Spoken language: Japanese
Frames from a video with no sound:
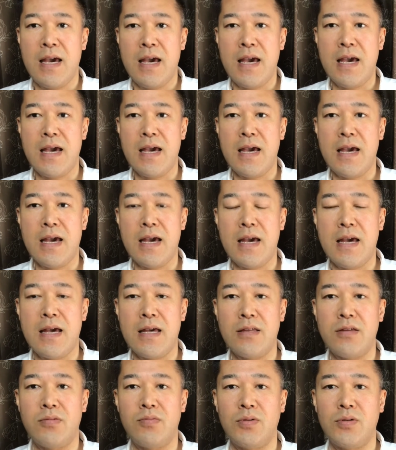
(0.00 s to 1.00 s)
え
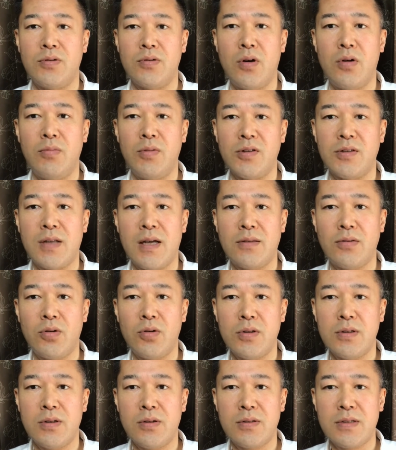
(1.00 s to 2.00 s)
自分の思った
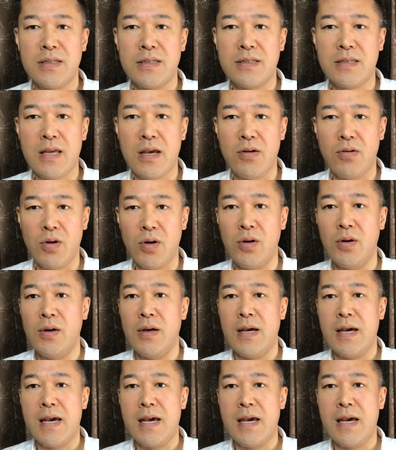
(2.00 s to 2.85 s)
通りの人生を、